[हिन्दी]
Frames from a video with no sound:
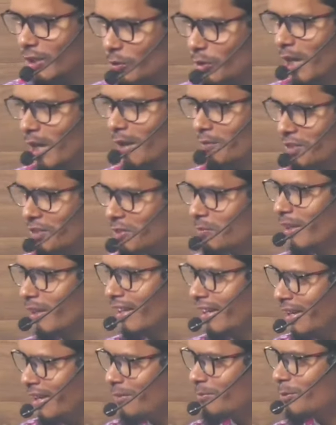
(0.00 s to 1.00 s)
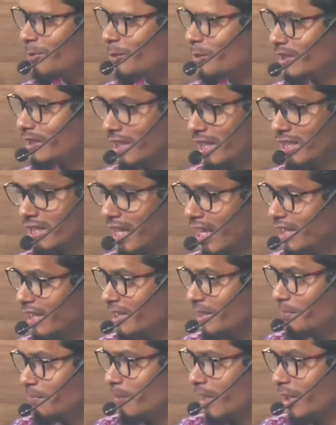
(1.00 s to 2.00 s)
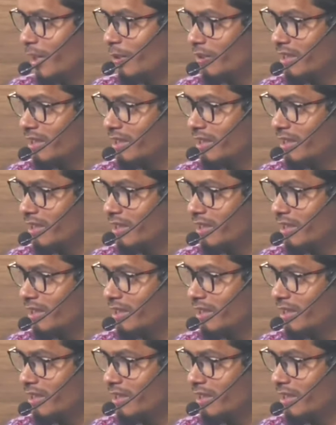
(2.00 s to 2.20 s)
ऐसा कोई हाफिज मिलेगा आपको दस आयतें